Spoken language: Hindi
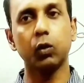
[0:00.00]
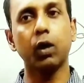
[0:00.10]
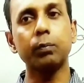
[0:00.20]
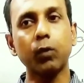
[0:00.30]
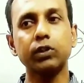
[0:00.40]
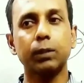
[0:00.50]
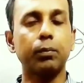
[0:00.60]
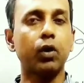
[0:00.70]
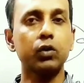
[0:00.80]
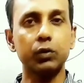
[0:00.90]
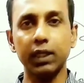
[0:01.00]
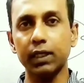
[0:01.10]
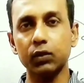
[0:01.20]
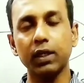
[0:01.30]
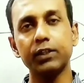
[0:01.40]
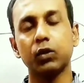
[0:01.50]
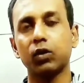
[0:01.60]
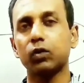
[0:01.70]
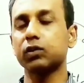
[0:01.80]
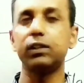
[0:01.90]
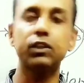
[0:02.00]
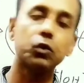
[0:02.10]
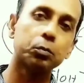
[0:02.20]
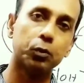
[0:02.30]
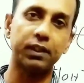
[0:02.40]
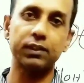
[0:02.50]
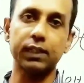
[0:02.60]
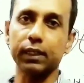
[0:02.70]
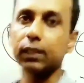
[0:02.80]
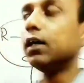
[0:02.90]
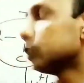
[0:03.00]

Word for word: तो ऑफकोर्स जब बॉन्ड टूटेगा तो इलेक्ट्रॉन ऑक्सीजन की ओर मूव कर जाएगा